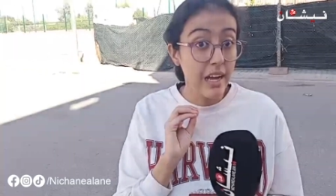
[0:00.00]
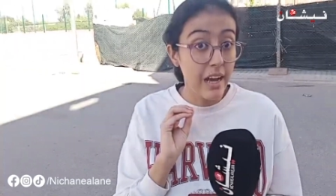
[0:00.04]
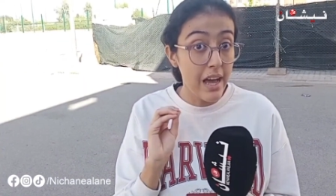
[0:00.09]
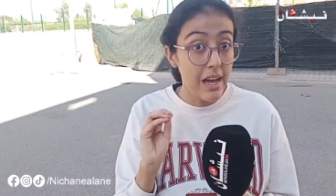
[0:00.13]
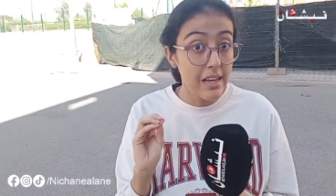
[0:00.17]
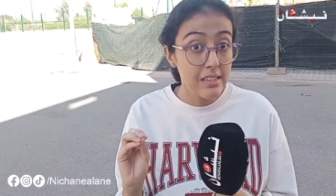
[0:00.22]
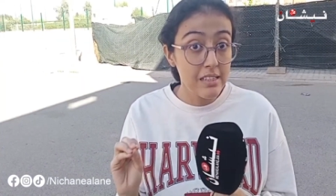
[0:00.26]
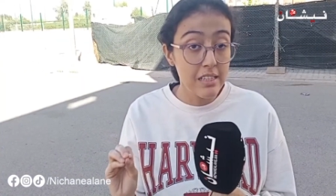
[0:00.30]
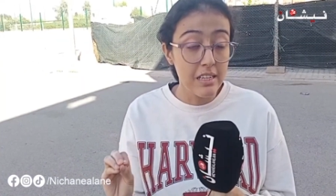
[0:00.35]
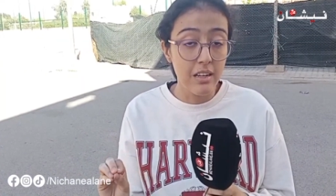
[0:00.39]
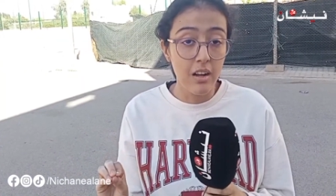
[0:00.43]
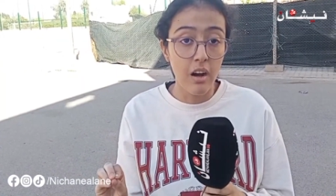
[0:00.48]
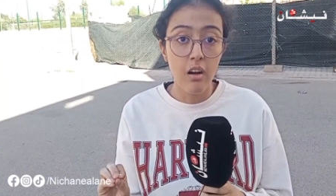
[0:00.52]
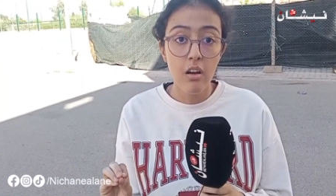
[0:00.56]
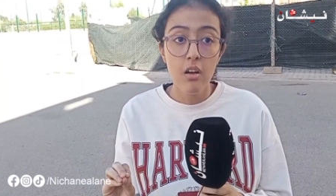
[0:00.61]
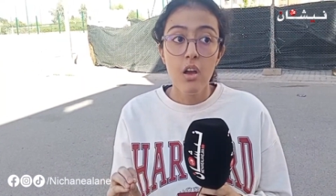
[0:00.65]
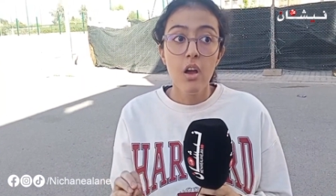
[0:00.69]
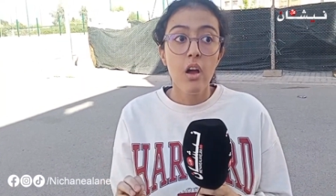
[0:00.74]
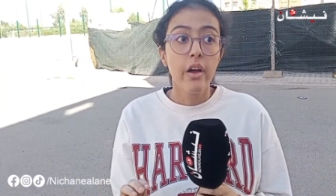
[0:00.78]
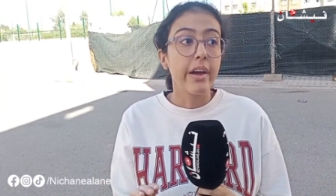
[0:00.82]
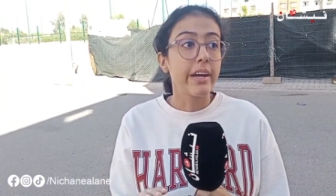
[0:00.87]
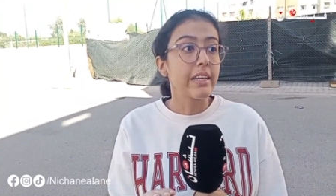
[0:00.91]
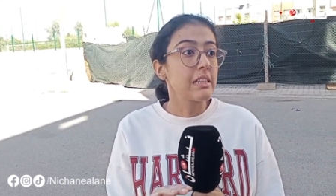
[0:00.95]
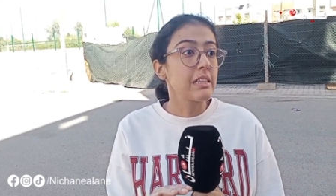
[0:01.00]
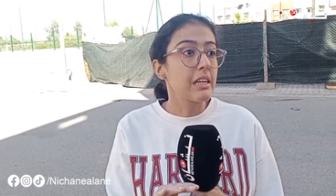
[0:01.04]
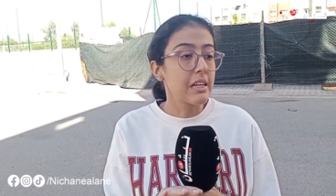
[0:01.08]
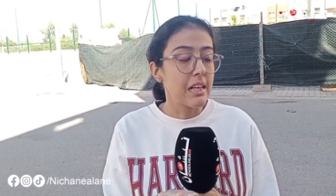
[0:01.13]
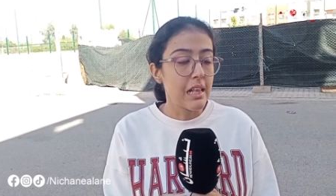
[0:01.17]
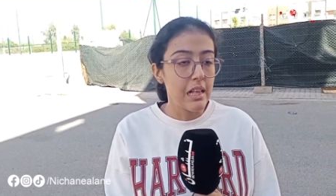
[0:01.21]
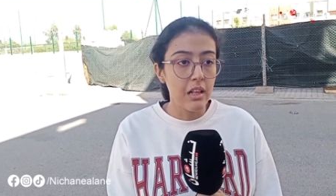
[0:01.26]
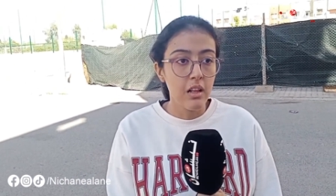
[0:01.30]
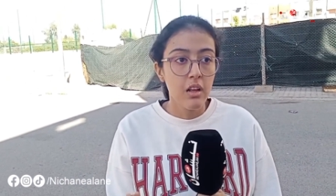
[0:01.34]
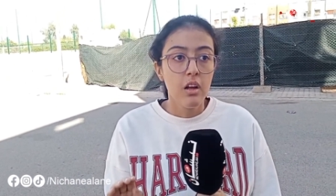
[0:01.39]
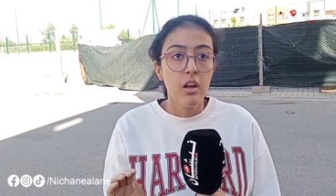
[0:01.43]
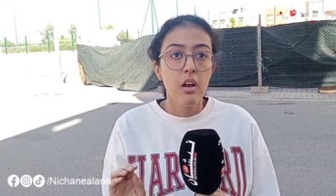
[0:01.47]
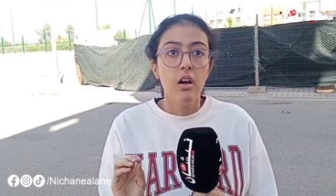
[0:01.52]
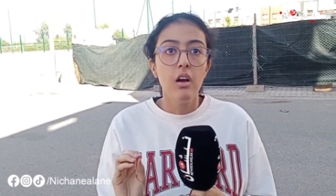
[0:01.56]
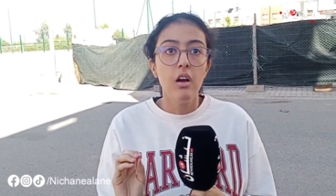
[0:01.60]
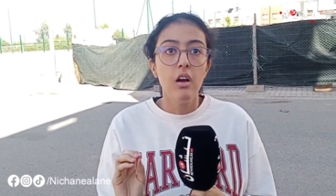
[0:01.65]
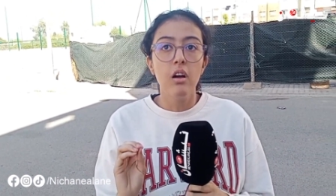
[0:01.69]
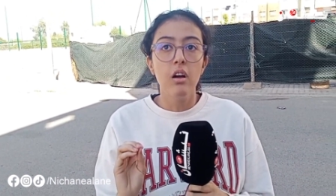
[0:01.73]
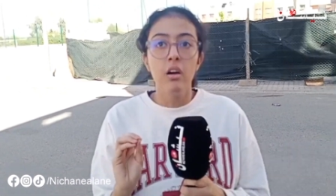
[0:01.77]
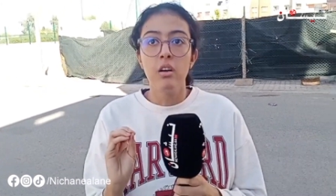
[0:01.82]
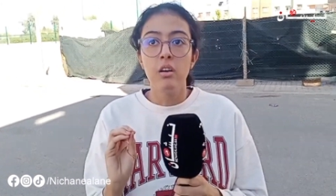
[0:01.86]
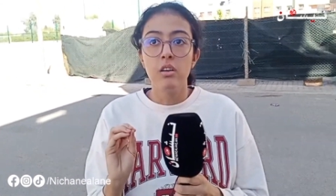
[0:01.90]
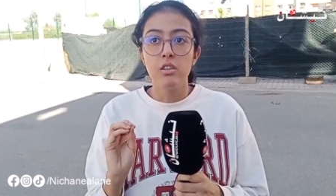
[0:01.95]
قاتله كتقتل
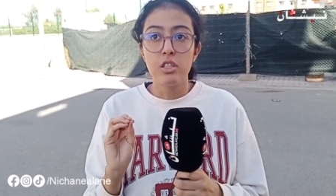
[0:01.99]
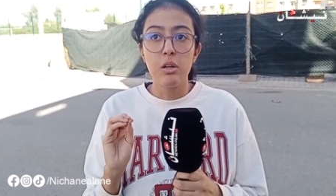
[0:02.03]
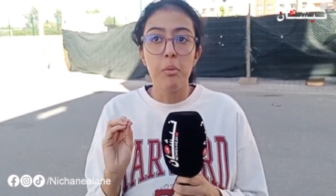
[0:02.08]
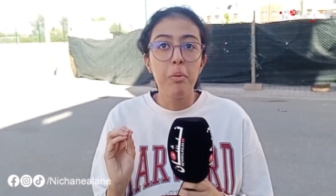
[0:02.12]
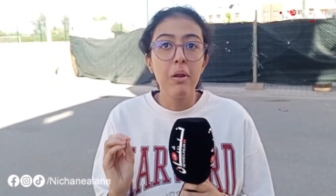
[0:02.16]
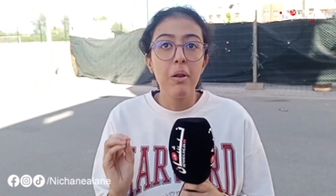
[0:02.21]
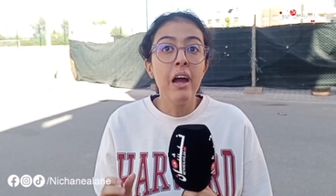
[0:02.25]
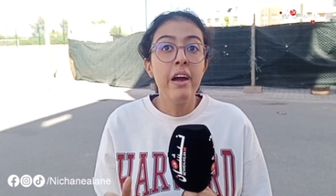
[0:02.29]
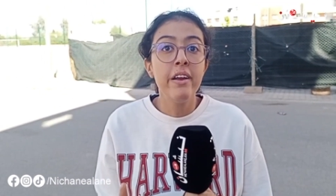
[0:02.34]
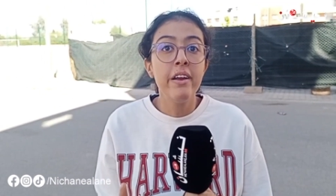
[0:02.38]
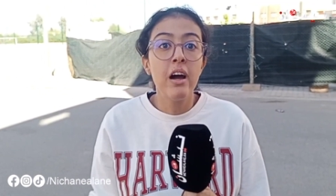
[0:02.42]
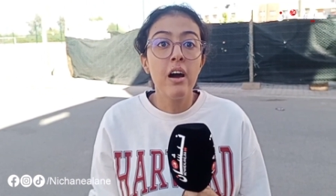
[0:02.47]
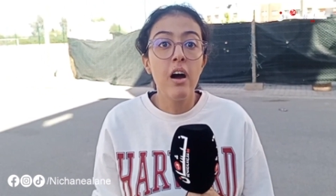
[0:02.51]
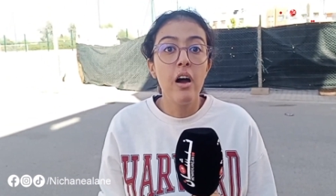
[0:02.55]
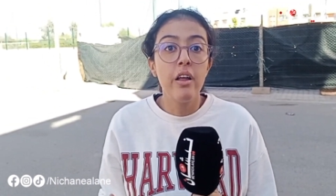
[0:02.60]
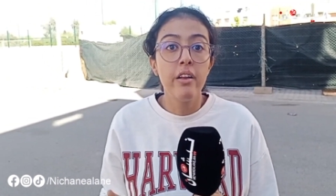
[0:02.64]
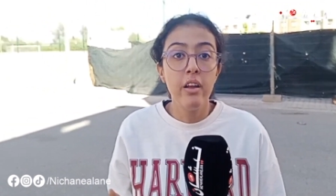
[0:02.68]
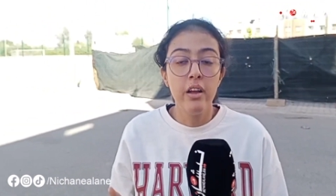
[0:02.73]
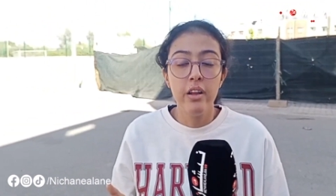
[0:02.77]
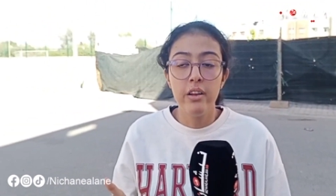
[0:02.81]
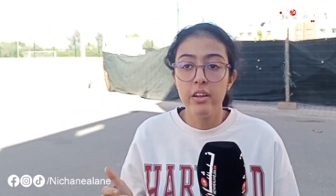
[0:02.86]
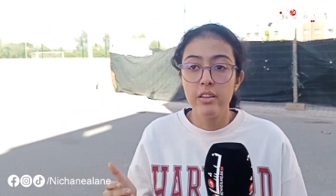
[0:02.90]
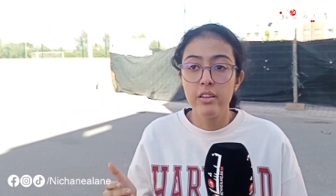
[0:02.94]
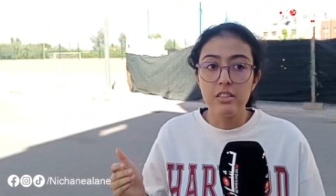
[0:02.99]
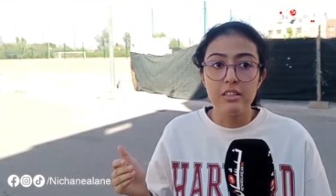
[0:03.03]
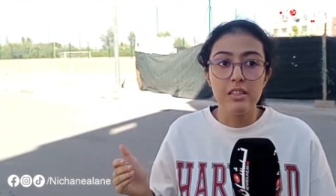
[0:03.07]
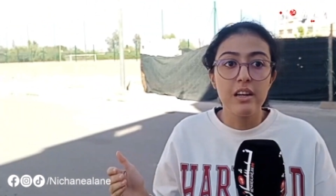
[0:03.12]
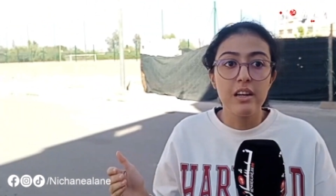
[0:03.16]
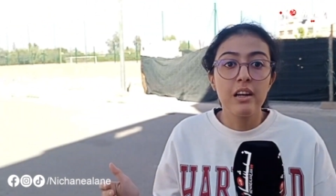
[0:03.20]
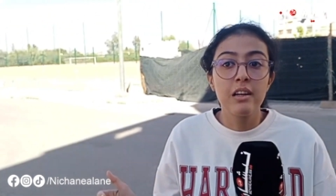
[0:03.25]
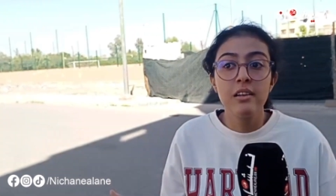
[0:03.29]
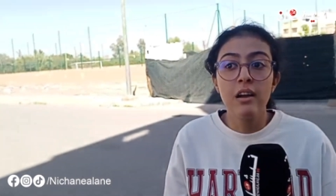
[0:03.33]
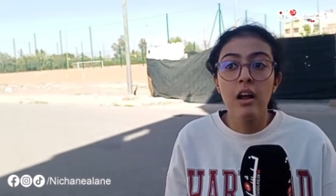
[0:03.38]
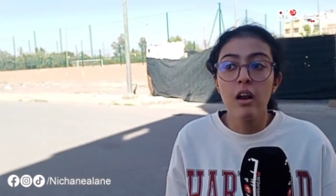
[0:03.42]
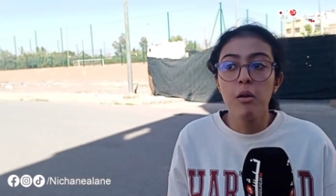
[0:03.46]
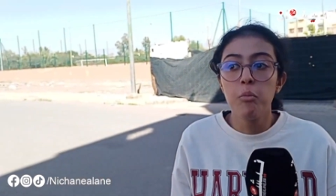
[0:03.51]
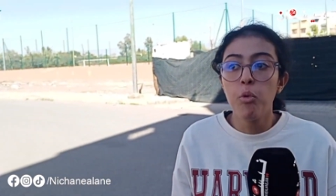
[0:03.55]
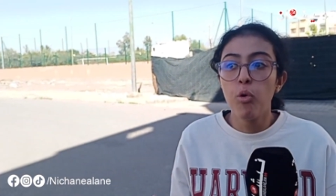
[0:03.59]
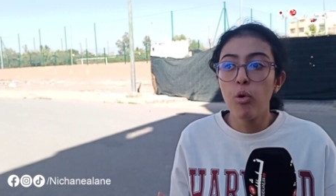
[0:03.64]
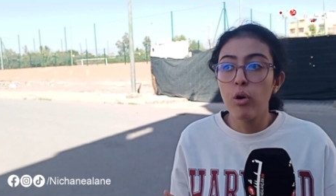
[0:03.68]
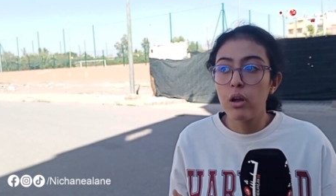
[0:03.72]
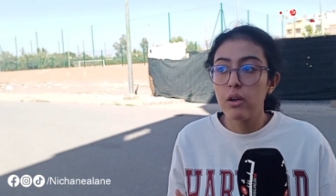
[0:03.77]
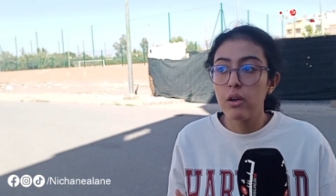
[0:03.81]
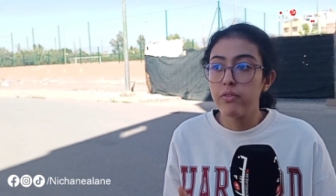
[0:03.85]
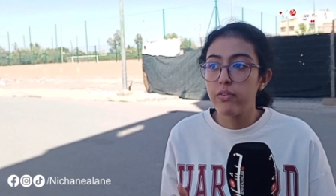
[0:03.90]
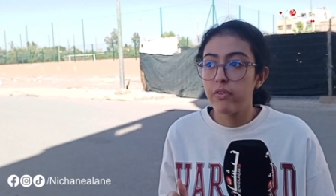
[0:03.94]
أه، جاب لنا حنا ان حنا تداركنا
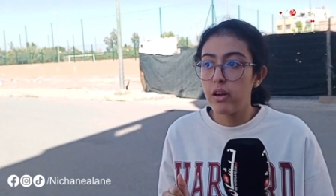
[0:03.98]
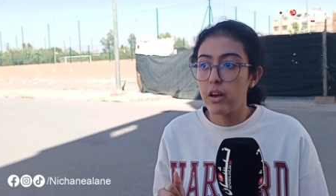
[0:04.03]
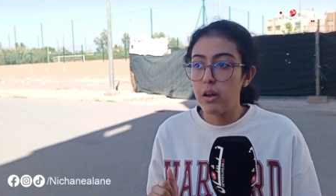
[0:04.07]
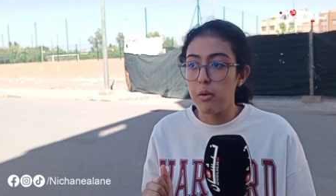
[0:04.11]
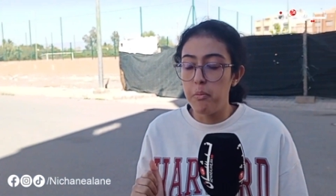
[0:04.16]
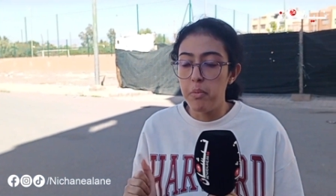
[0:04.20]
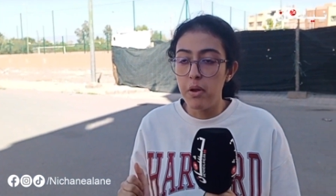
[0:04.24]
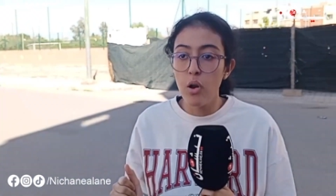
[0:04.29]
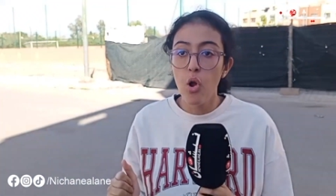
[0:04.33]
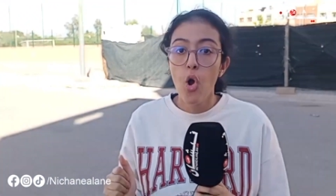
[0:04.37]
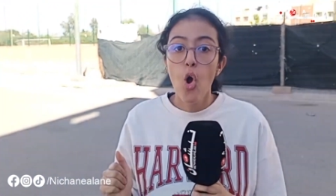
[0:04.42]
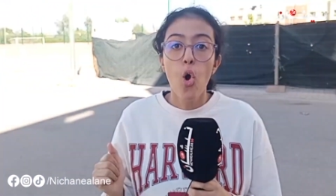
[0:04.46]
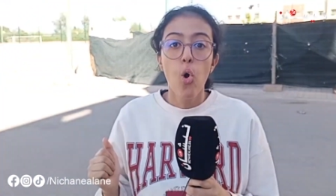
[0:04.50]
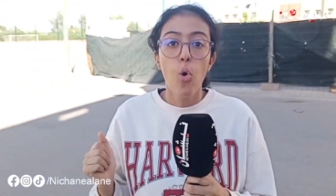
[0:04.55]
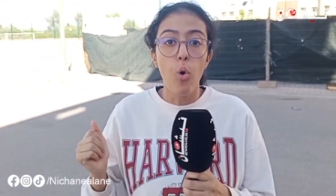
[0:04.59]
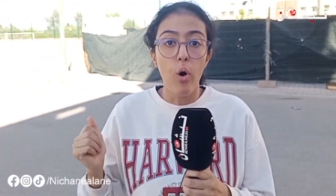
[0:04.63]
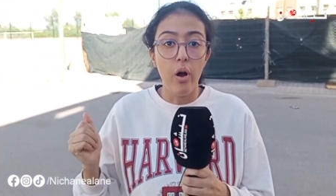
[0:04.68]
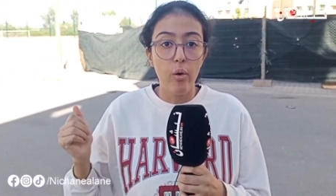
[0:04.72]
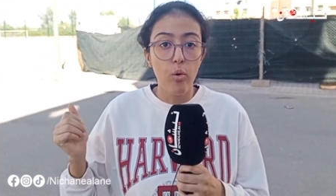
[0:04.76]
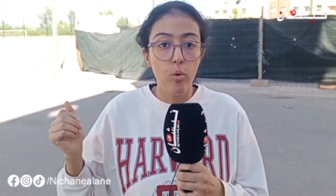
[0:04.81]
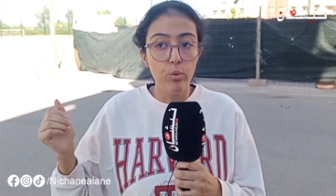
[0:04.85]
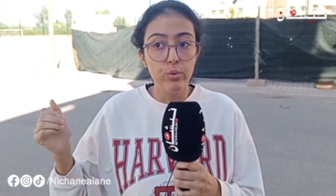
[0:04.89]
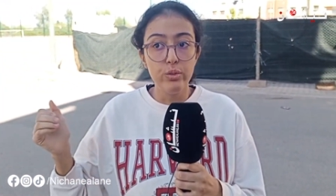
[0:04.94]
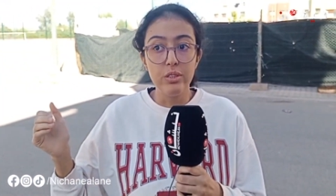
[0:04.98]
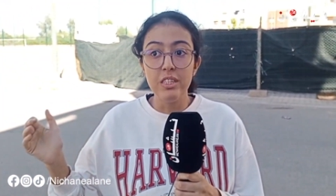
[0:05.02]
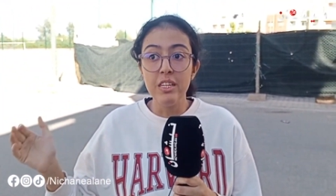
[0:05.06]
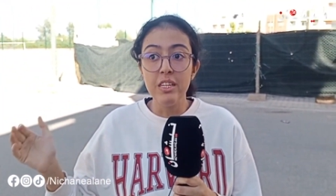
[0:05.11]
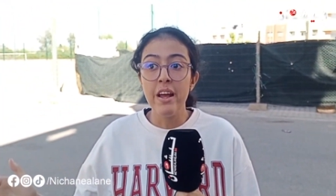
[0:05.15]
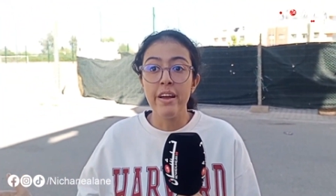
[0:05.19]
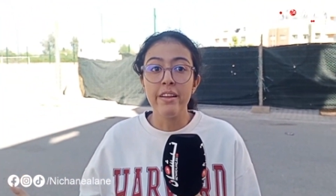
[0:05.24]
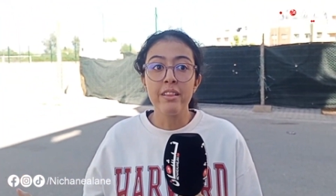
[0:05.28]
الموقف قبل وودينا عند